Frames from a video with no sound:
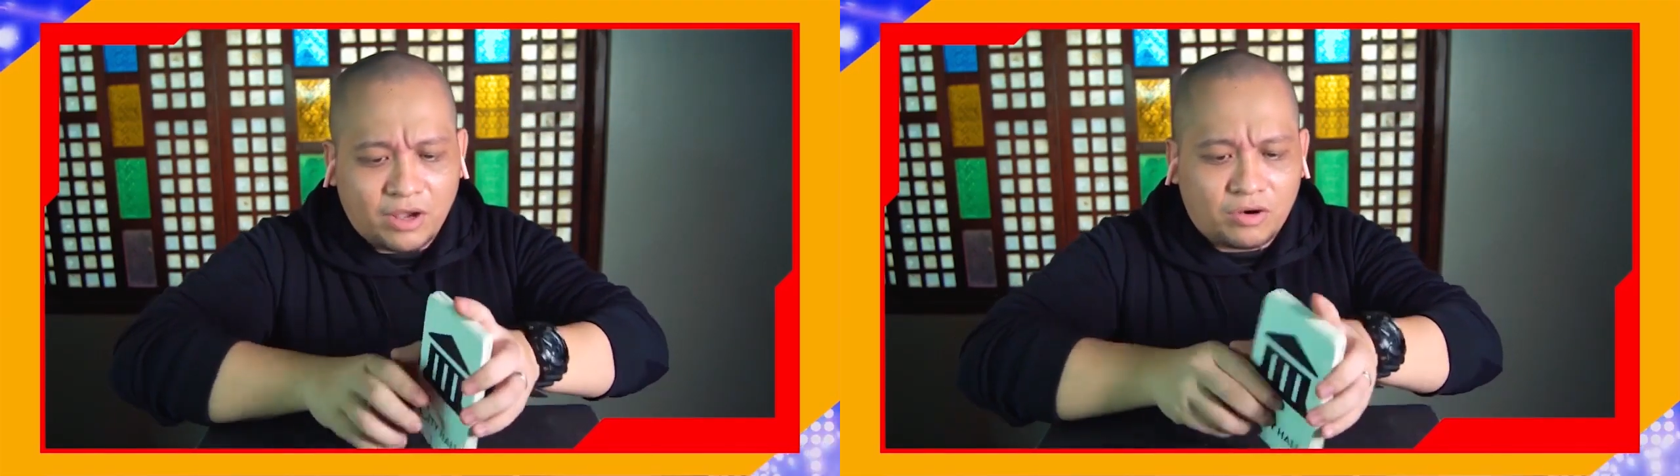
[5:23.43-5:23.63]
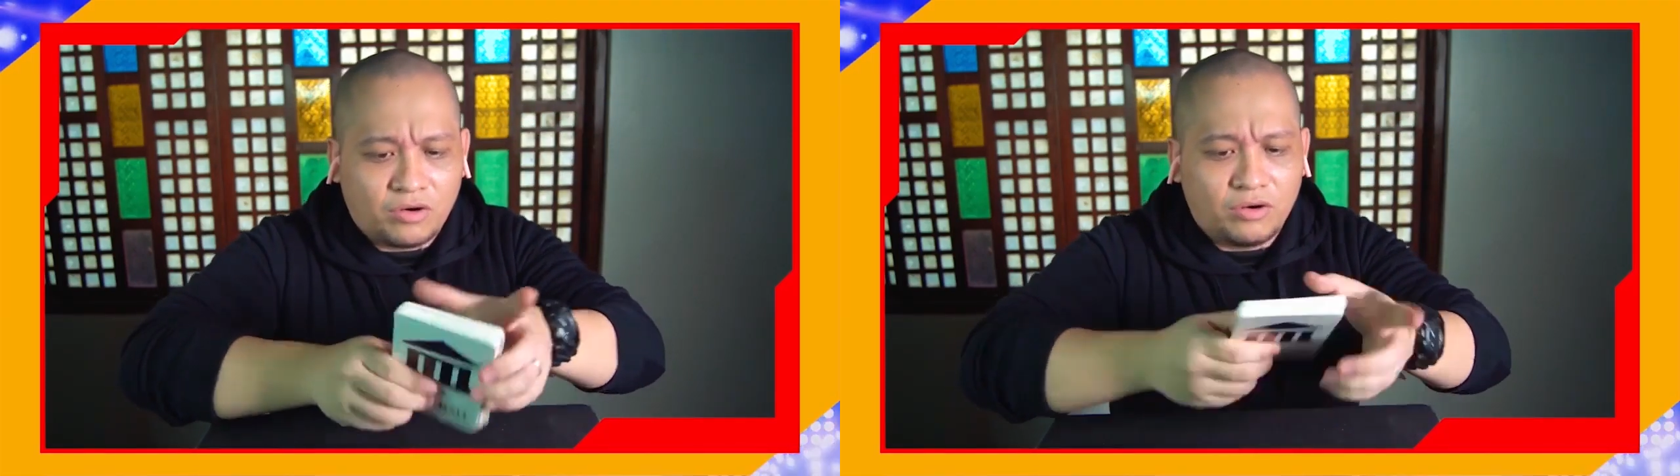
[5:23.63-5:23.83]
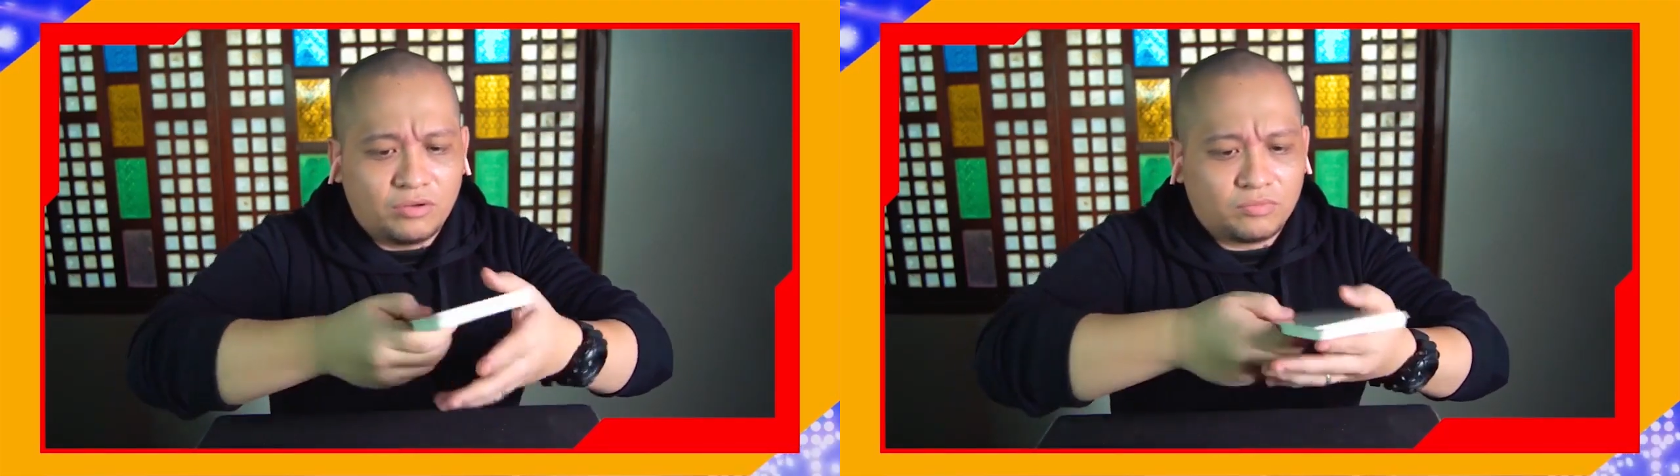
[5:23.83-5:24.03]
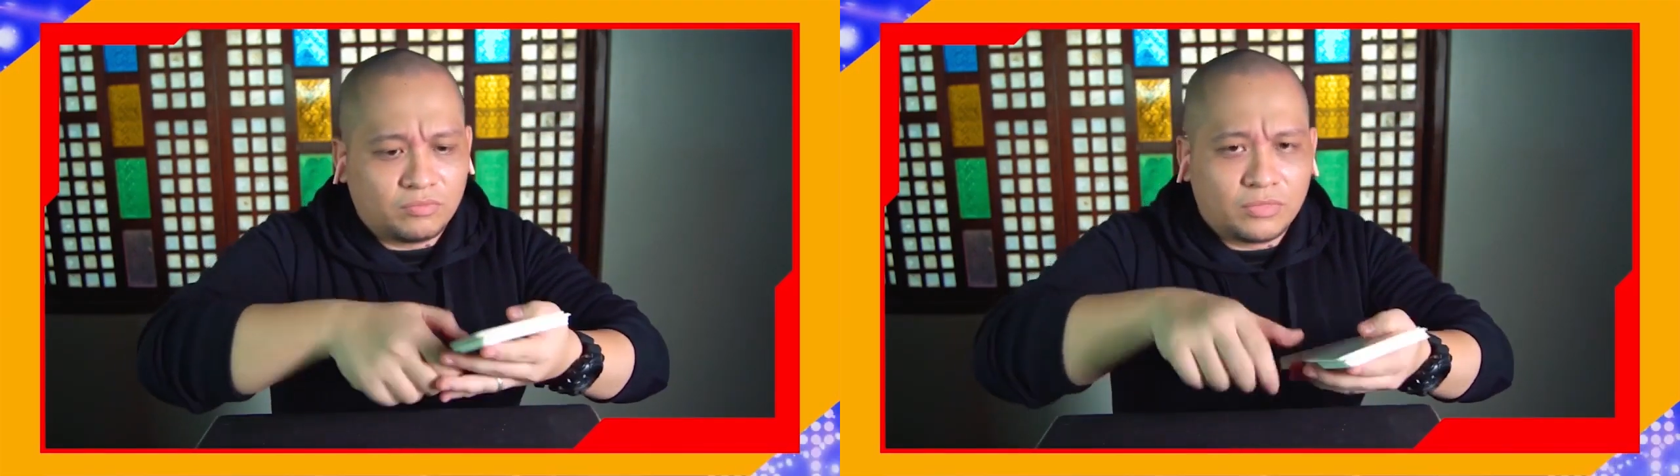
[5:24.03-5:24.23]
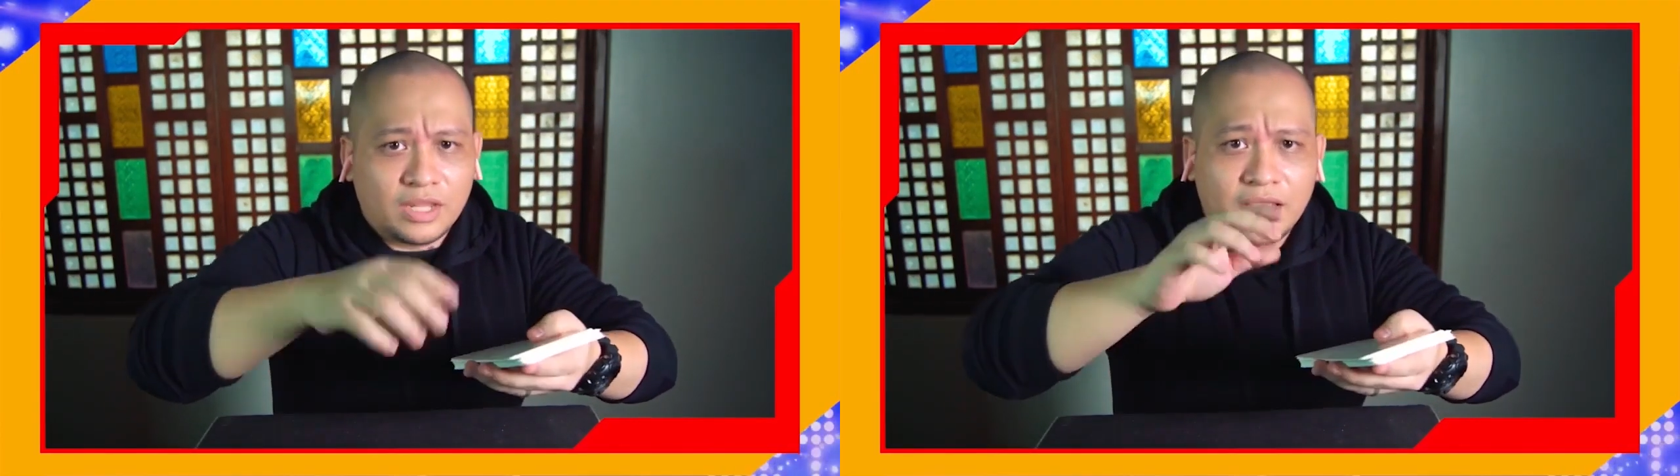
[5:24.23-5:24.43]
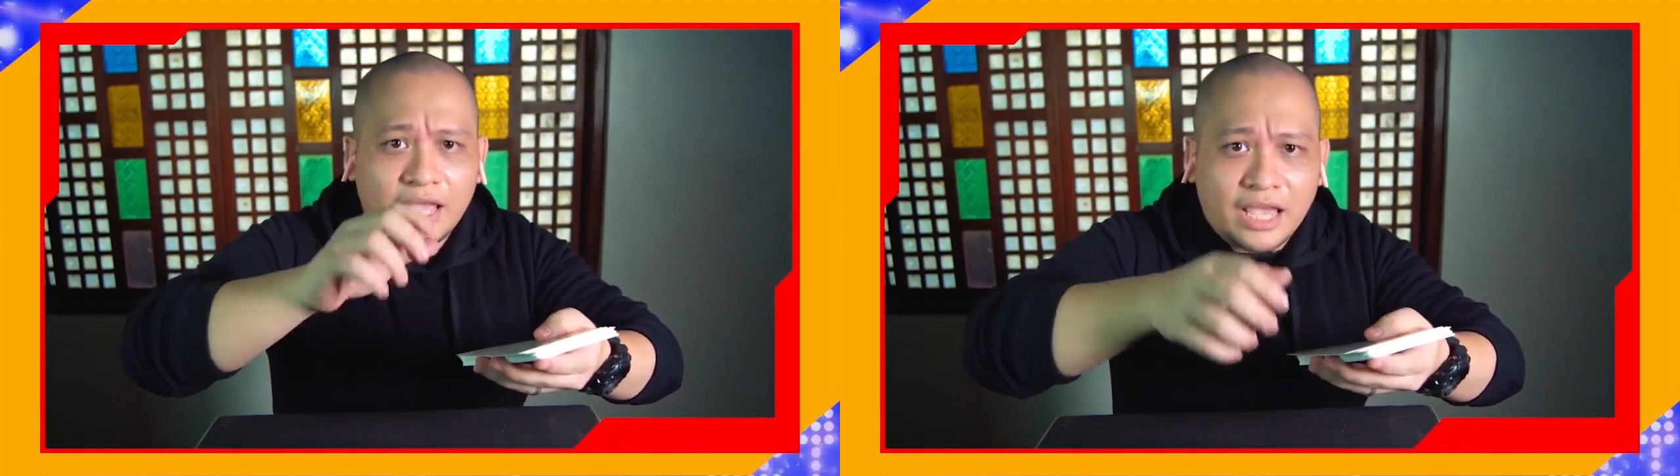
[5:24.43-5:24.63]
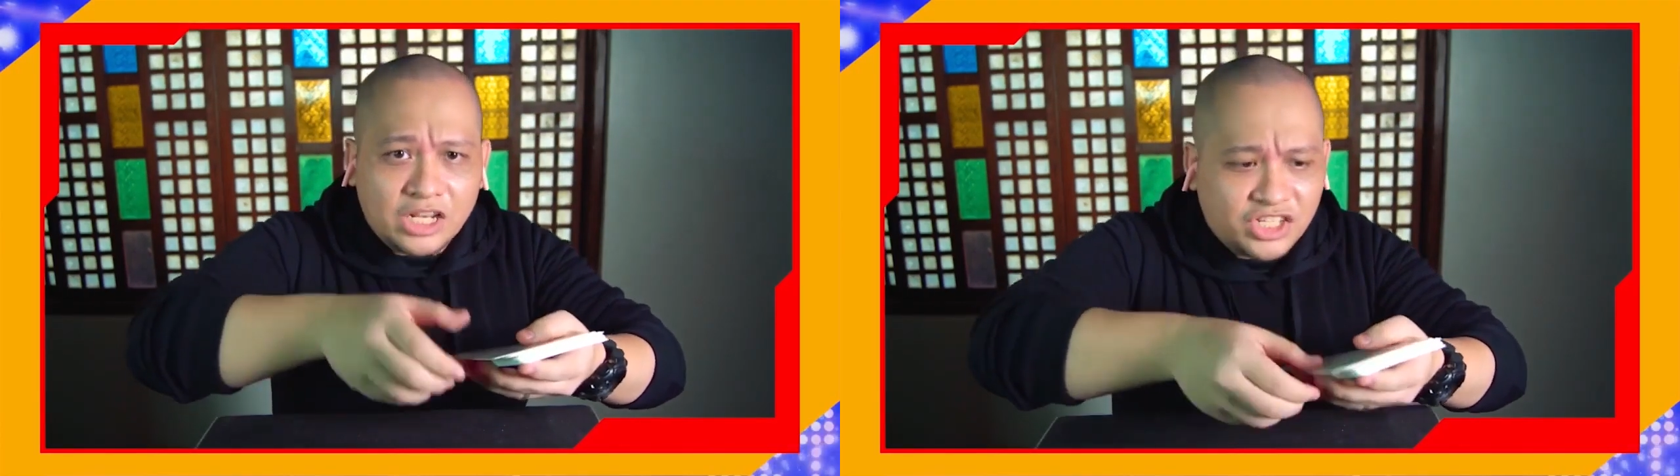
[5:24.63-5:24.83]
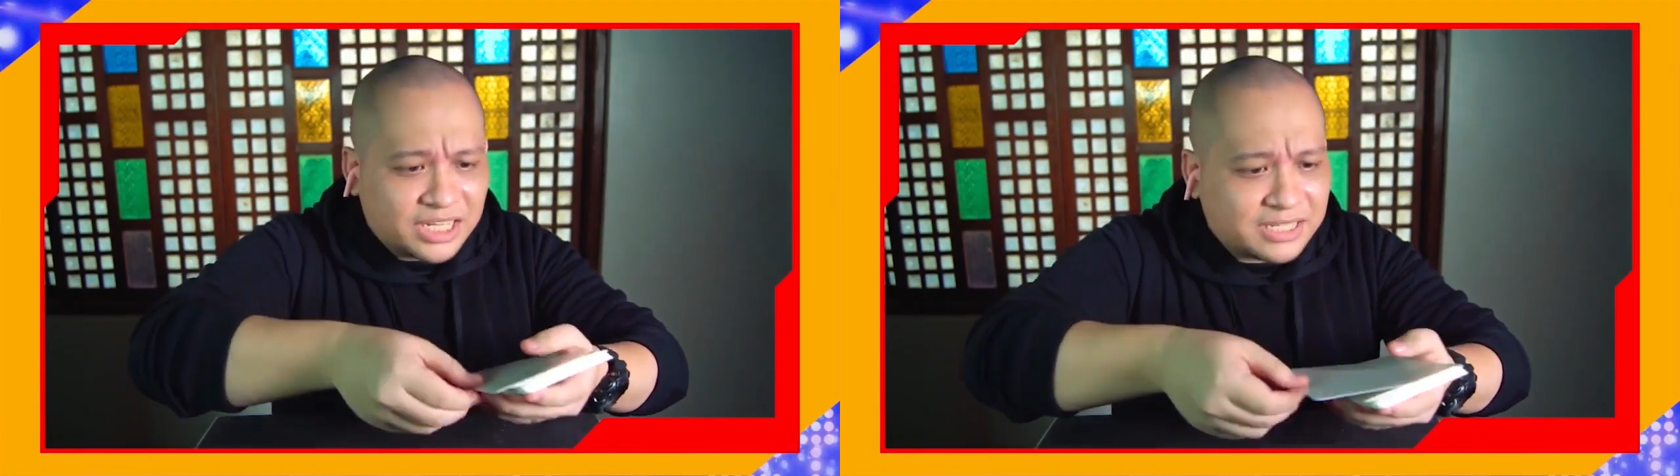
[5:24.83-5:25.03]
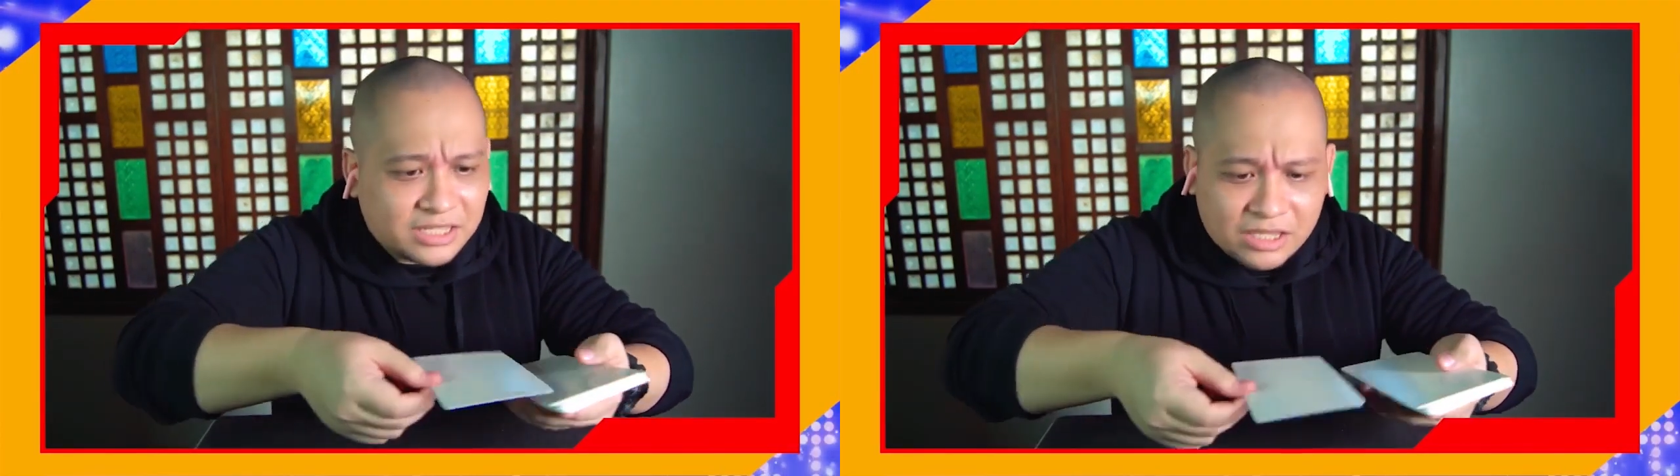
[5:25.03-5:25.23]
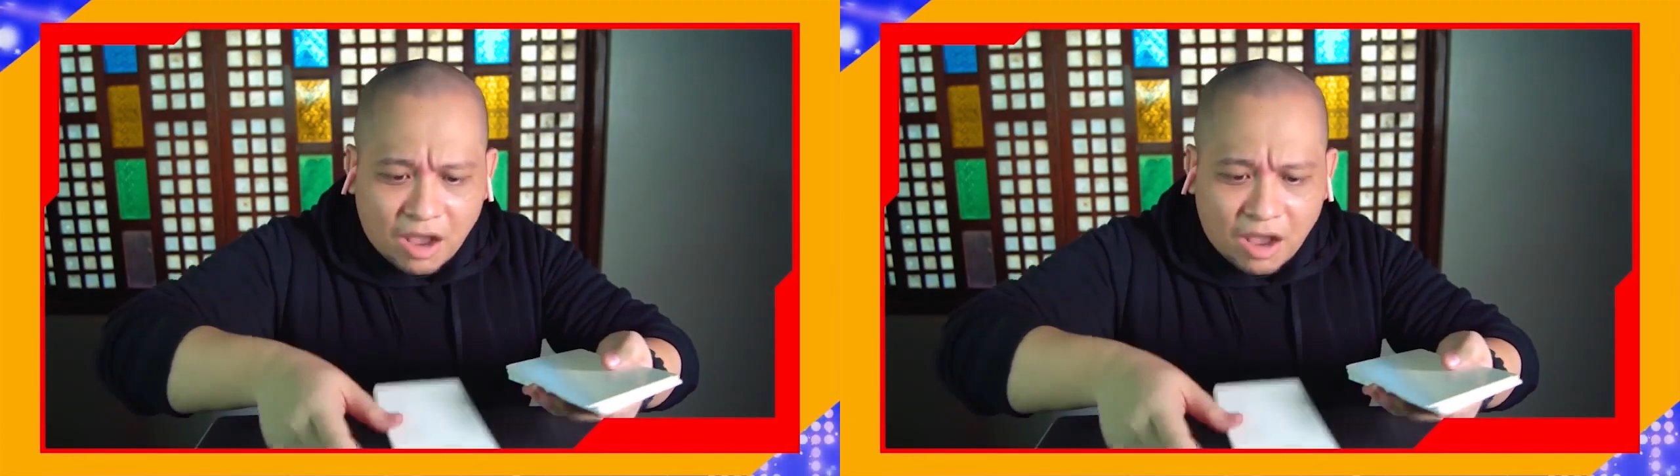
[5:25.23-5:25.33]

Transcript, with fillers: ako and just